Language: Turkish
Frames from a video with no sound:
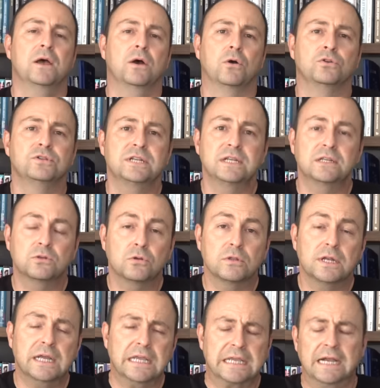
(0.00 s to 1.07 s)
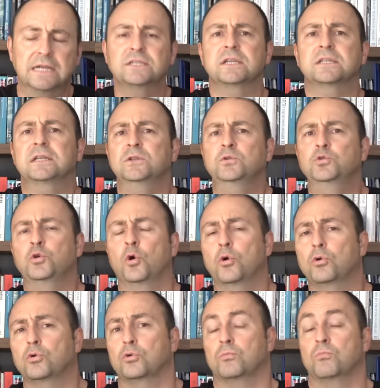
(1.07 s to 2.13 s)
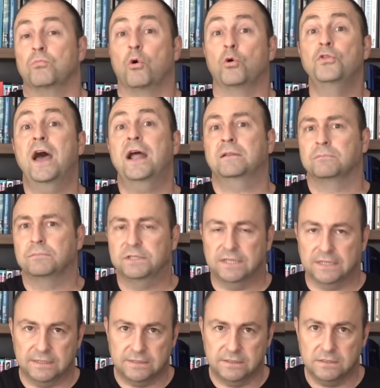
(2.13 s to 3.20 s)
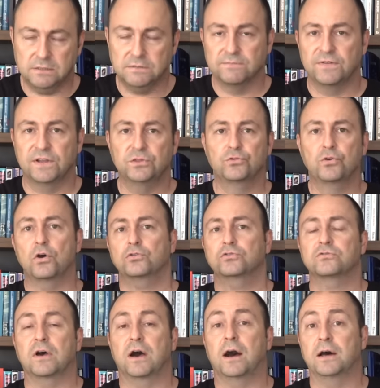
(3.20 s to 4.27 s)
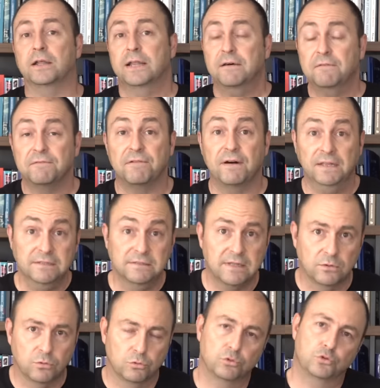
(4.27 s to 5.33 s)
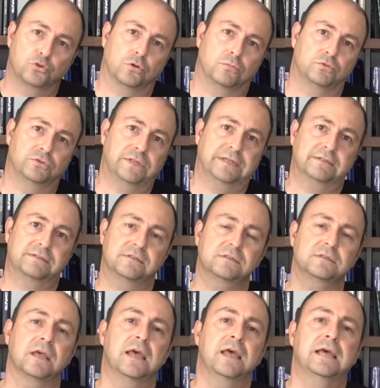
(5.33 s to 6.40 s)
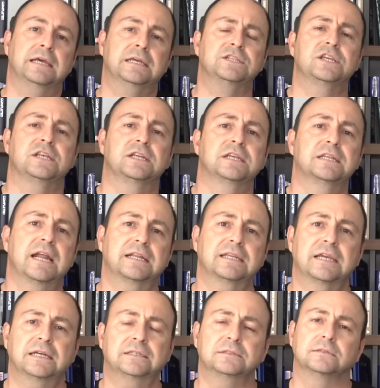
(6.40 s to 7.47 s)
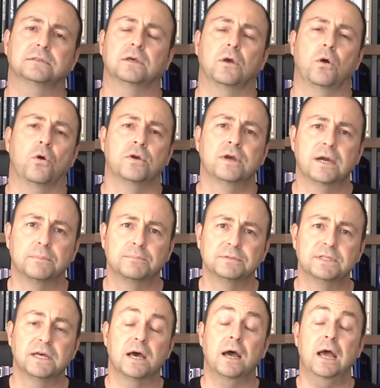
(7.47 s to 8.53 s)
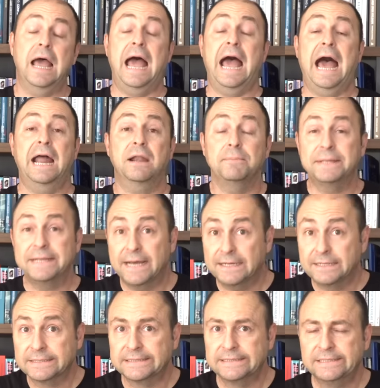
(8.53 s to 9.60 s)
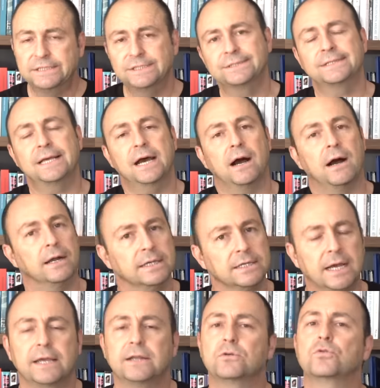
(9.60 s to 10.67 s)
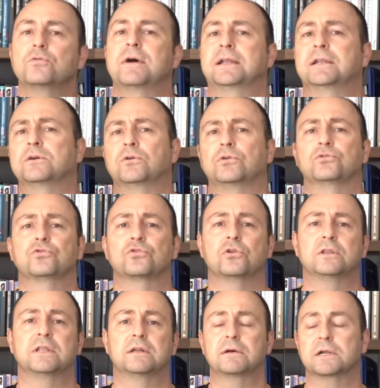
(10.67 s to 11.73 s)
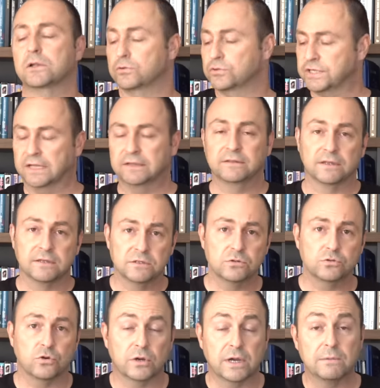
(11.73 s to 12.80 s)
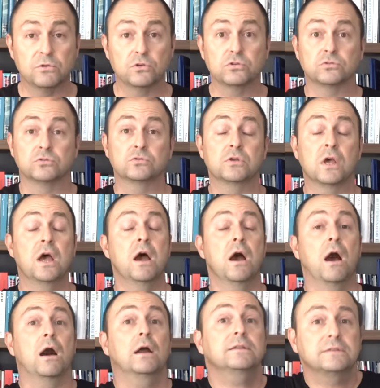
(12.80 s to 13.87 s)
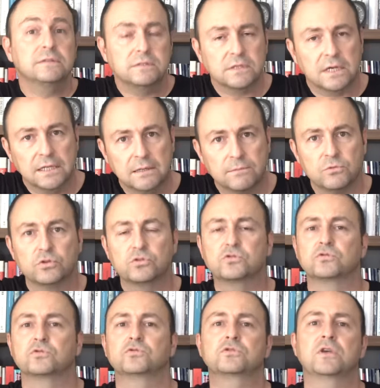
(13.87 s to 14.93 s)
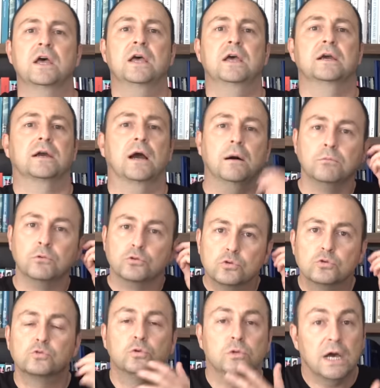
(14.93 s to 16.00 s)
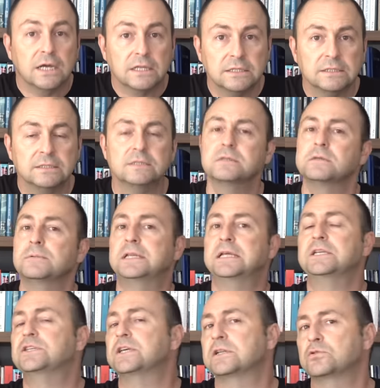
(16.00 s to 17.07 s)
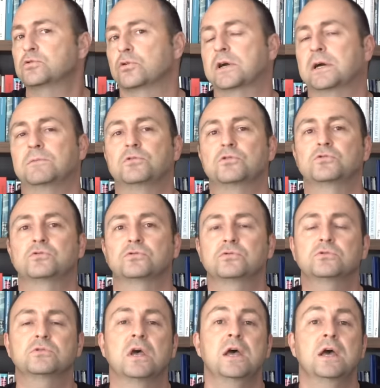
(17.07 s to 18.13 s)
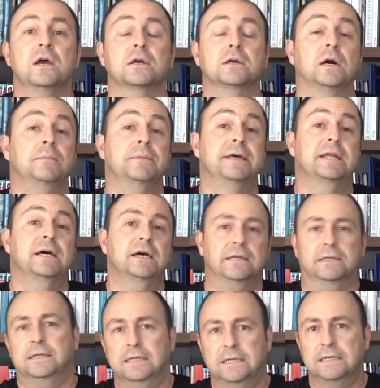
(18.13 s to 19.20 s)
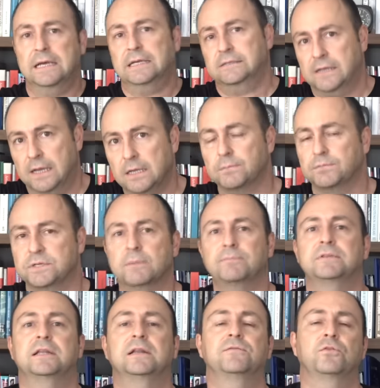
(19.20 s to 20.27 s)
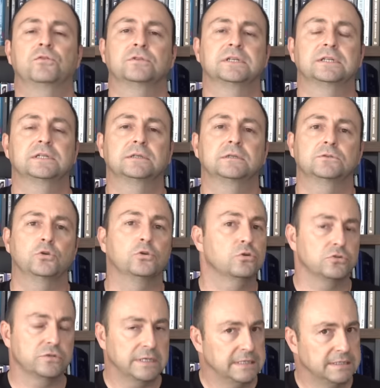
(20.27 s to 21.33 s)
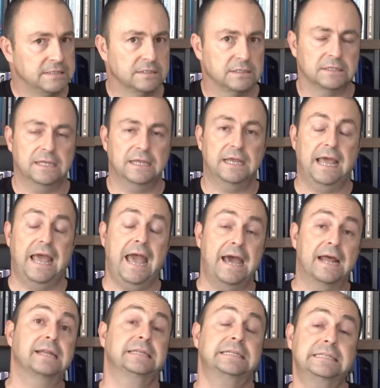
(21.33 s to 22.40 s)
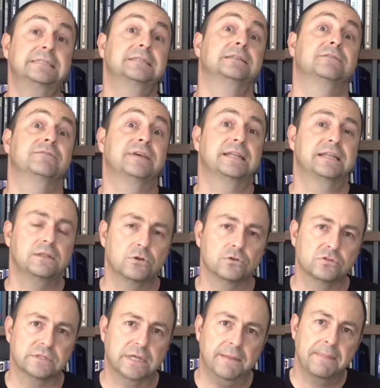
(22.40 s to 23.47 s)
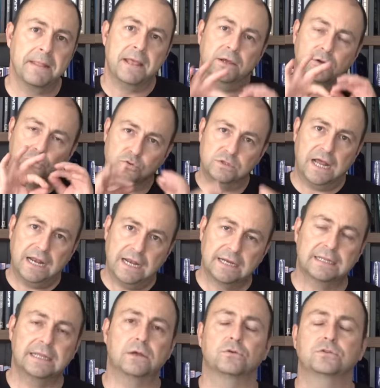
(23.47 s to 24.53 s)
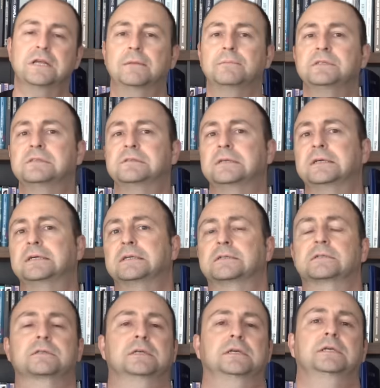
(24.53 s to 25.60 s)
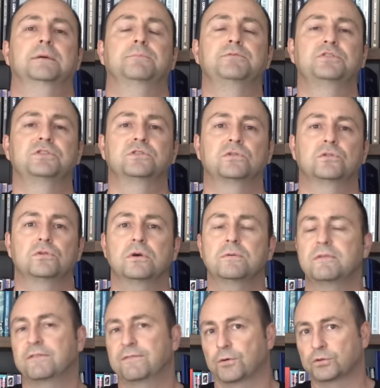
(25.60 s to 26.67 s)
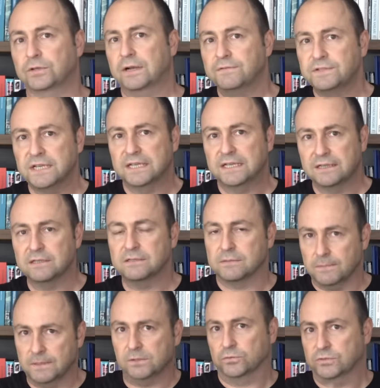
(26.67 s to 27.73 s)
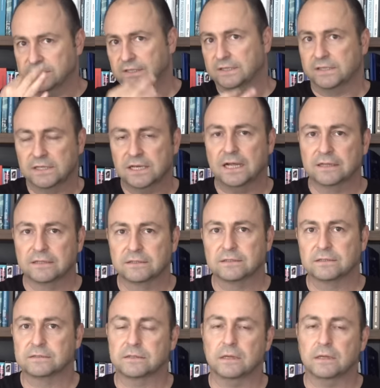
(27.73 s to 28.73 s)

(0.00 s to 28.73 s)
Öncelikli olarak gerçekten çok modern bir tesis ve 4 ana fazdan oluşuyor bu tesis. İçeri girerken ön kapıda her binanın girişinde ayrı ayrı güvenlik kontrolleri var. çantanızı sokamıyorsunuz, hard disk alamıyorsunuz, kablosuz kulaklığınızı bile içeri sokamıyorsunuz kameraya e, sahip cep telefonları çok özel izinle eğer izin veriliyorsa üzerlerine özel bir sticker e, yapıştırılıyor ve fotoğraf çekildiği zaman o sticker'ı kaldırdığınız